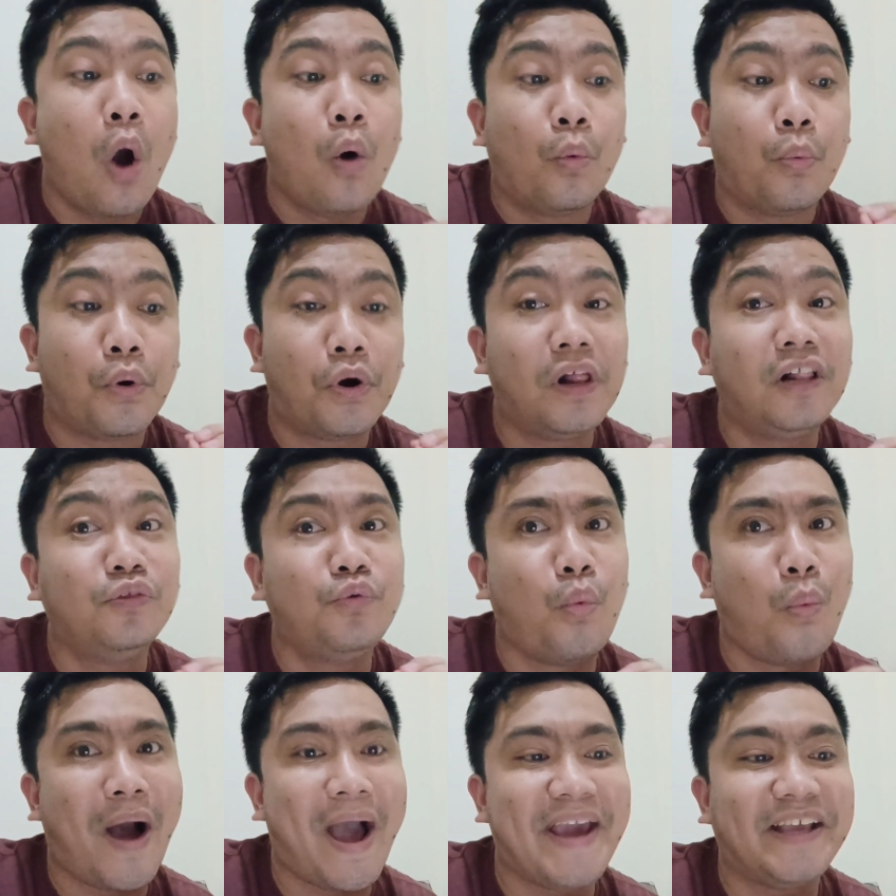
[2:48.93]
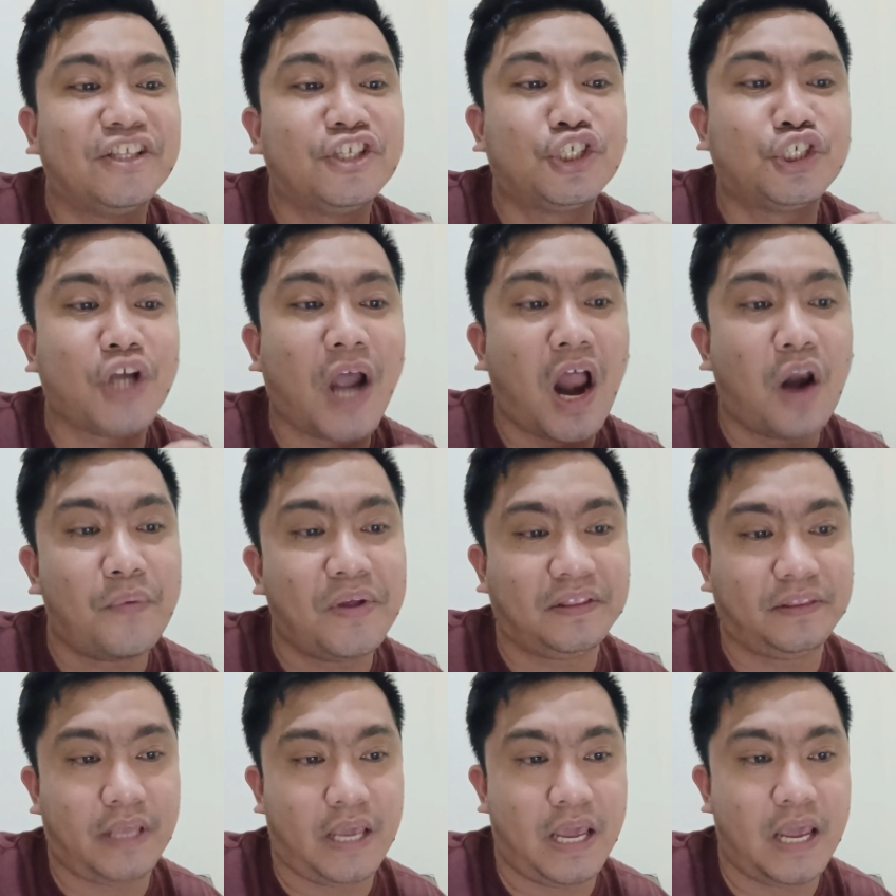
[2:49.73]
Worldwide
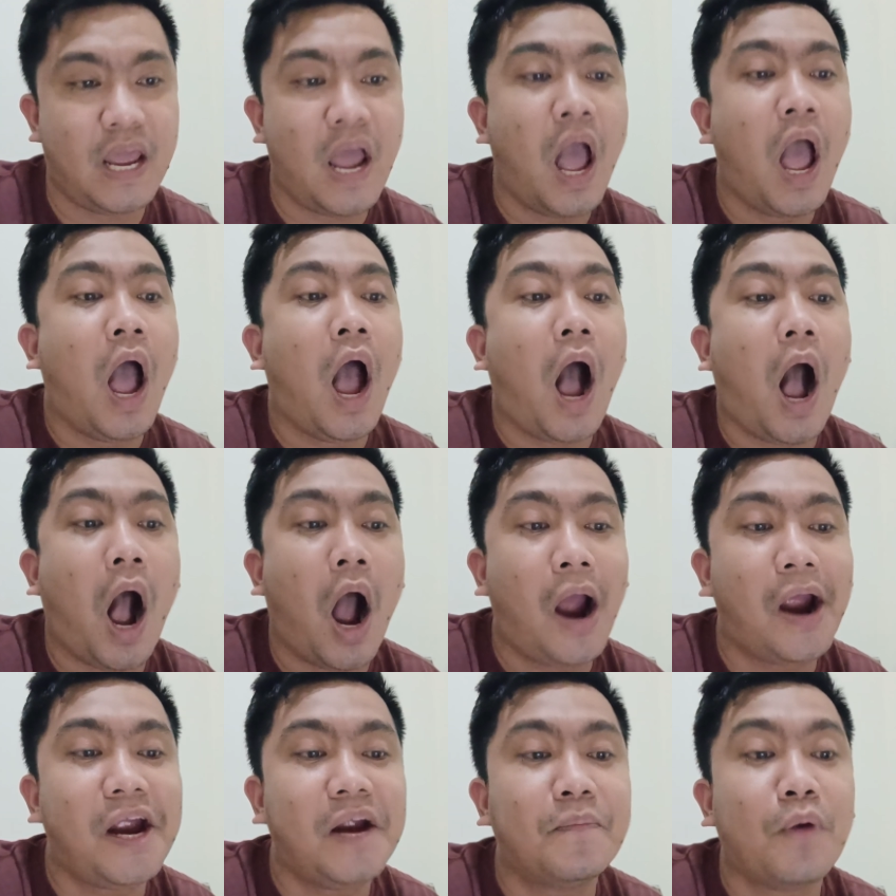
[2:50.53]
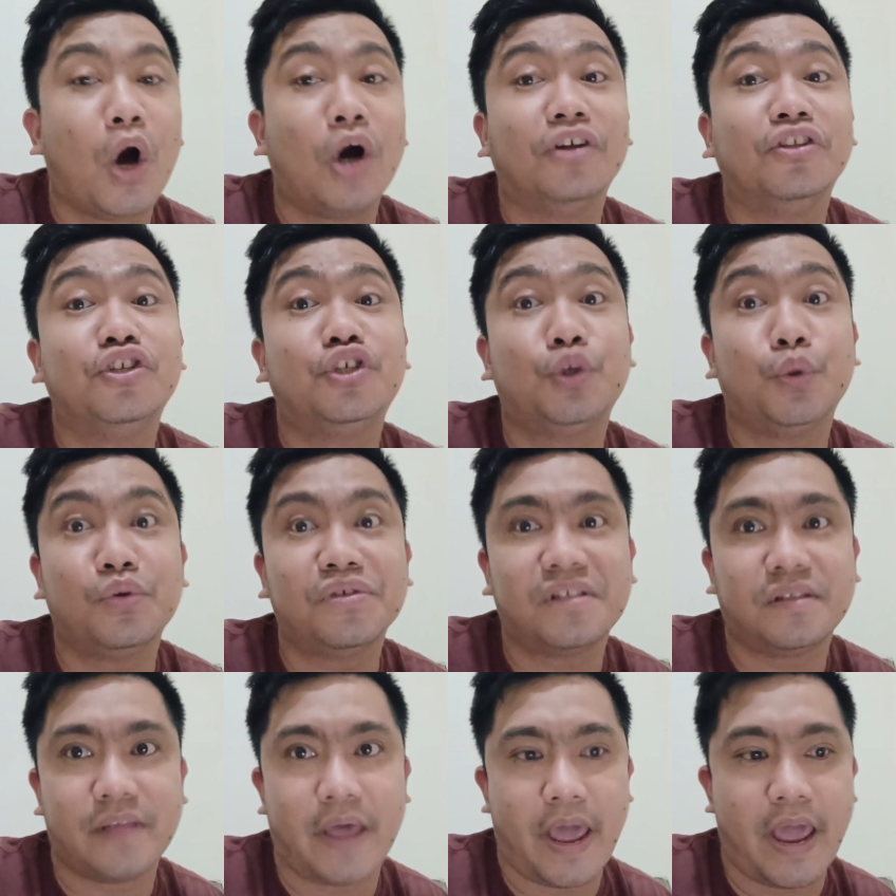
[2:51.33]
Charity arm on
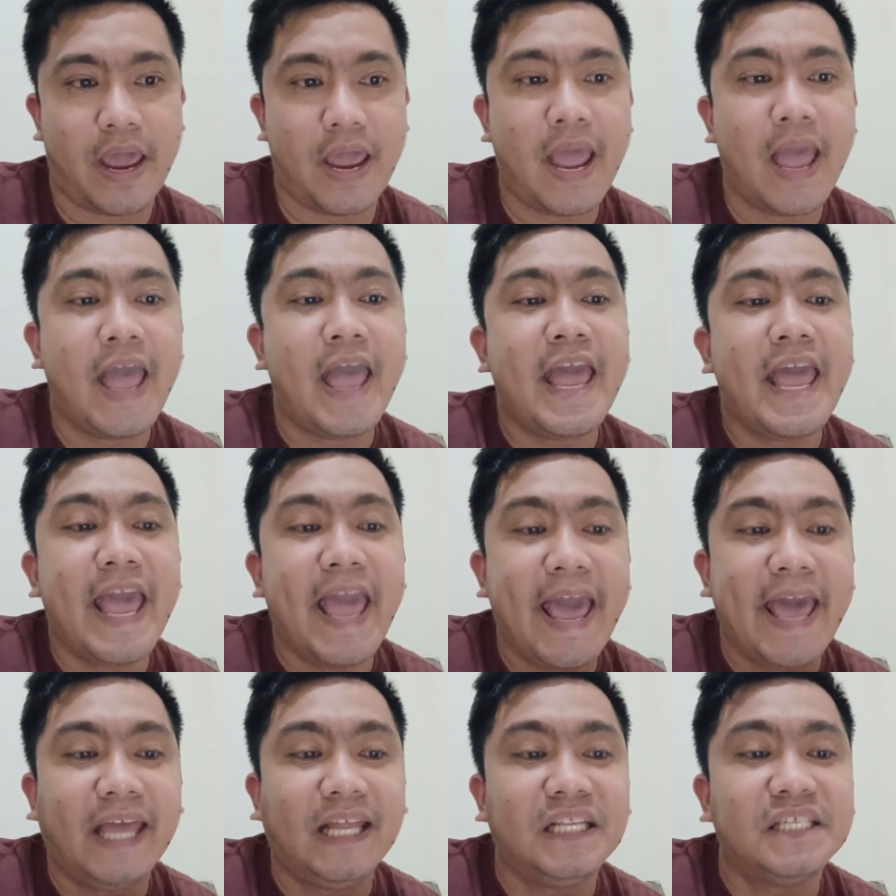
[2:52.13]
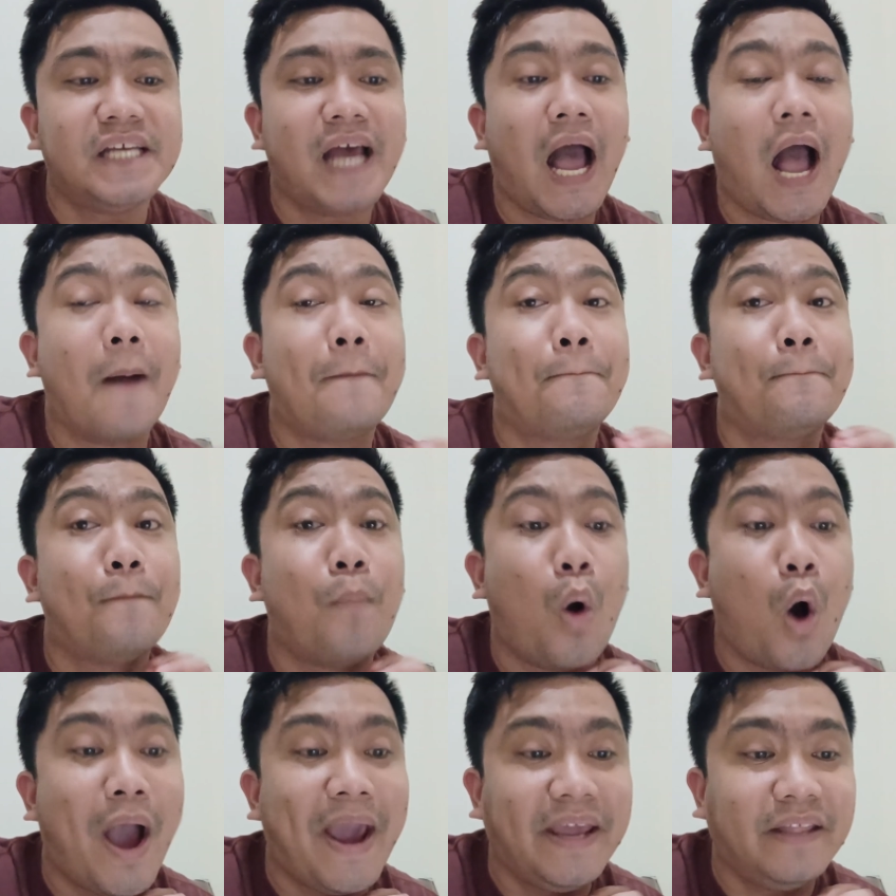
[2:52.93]
Tuesday and
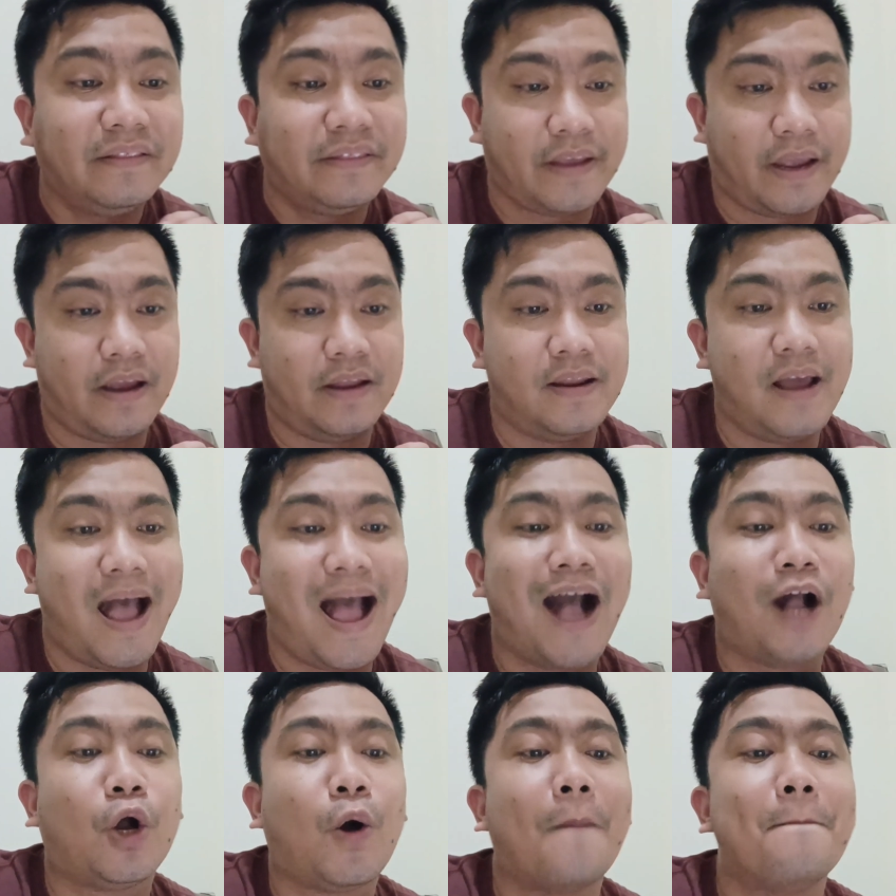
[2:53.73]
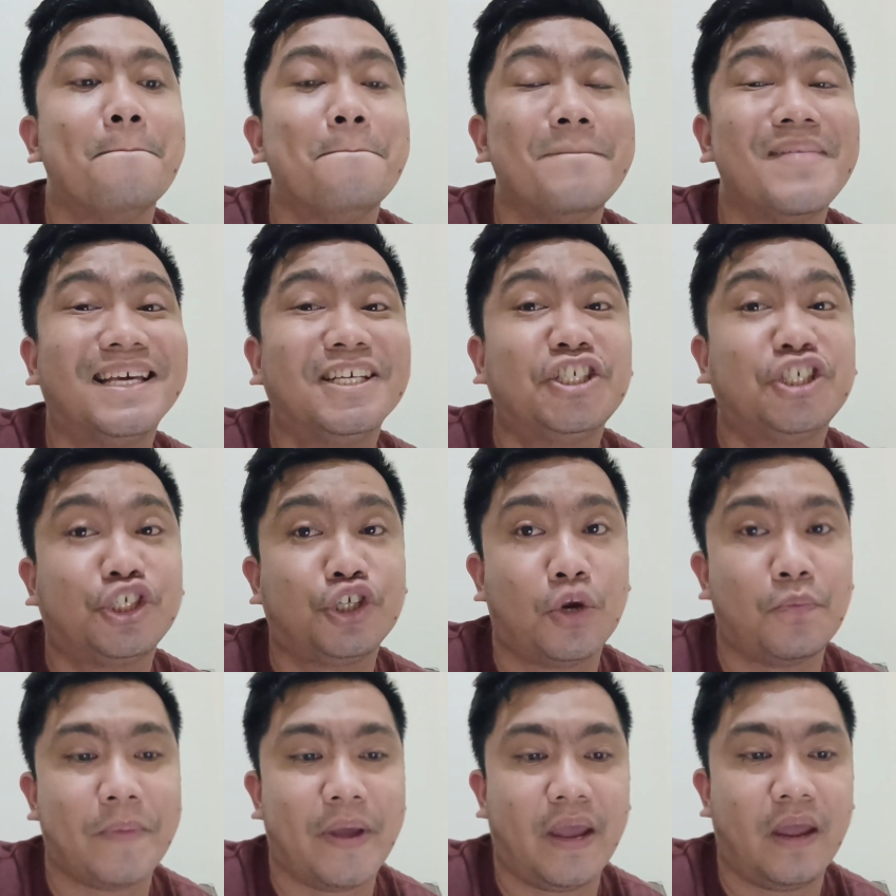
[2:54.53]
appointed a
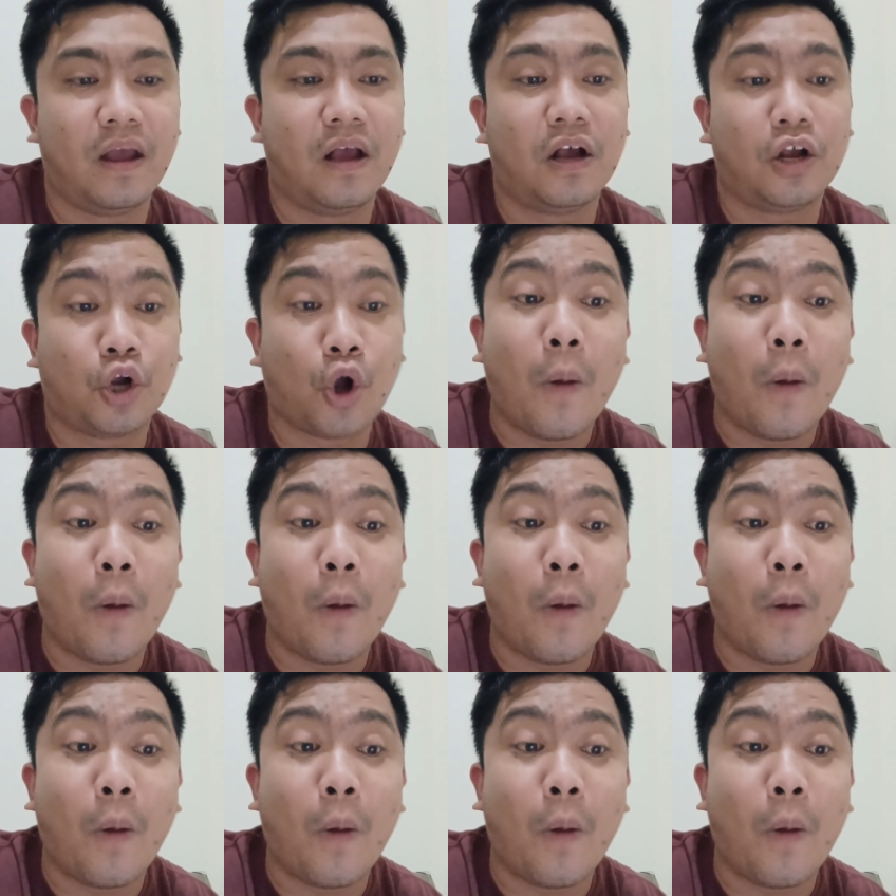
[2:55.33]
commissioner,